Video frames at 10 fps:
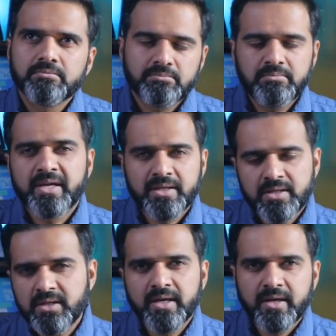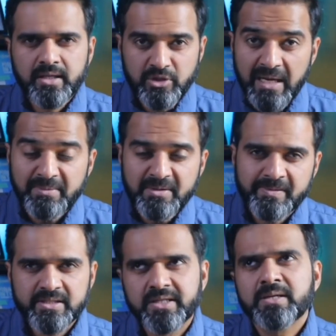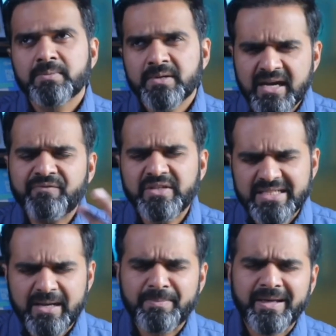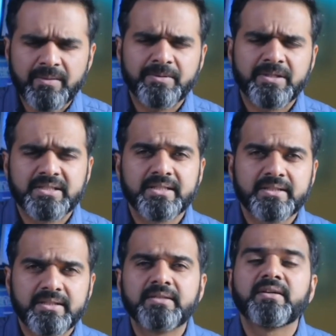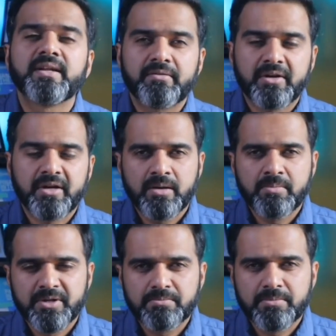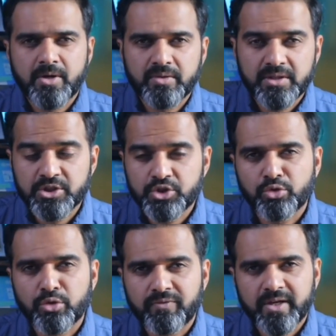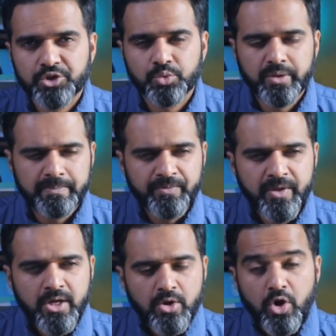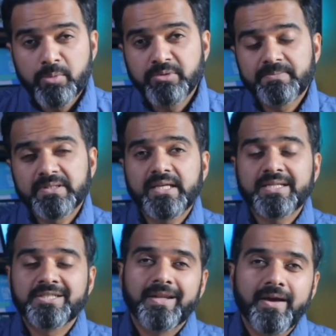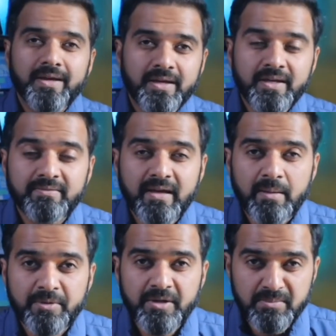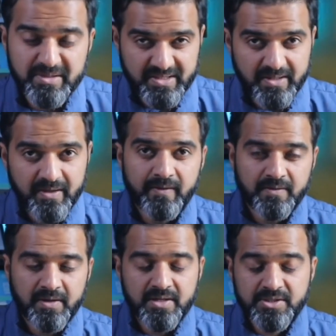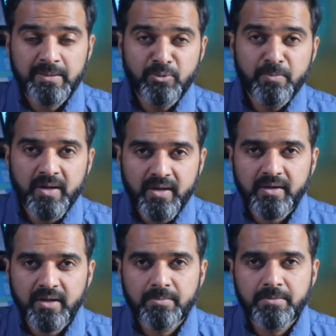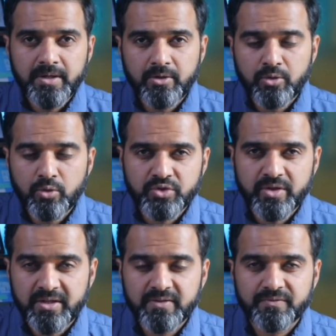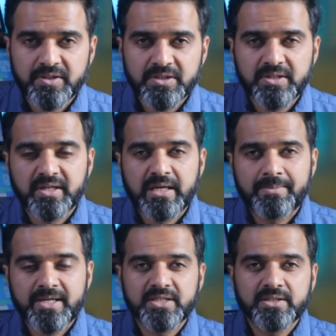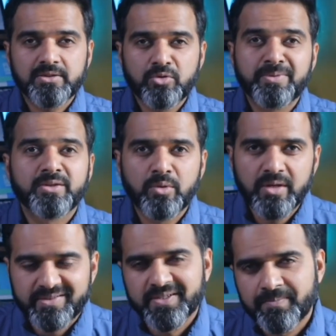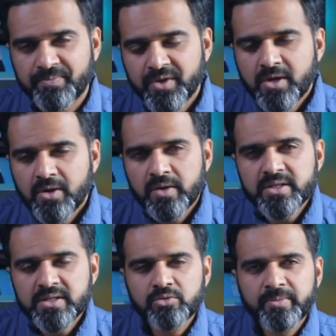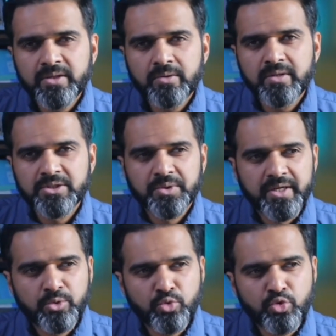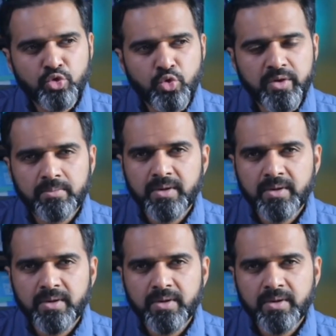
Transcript: मैं ये नहीं कह रहा कि मुझे अभी पता चली बट काफ़ी साल पहले पता चली थी एंड देन आई रेड अ बिट अबाउट द हिस्ट्री ऑफ लक्षद्वीप और मुझे पता ये चला कि एक ताबीन में से एक थे हजरत अबू बकर के एक बड़े क्रोज रिलेटिव थे जिनका नाम हज़रत उबैदुल्ला था और हज़रत उबैदुल्ला जो है उनको एक बार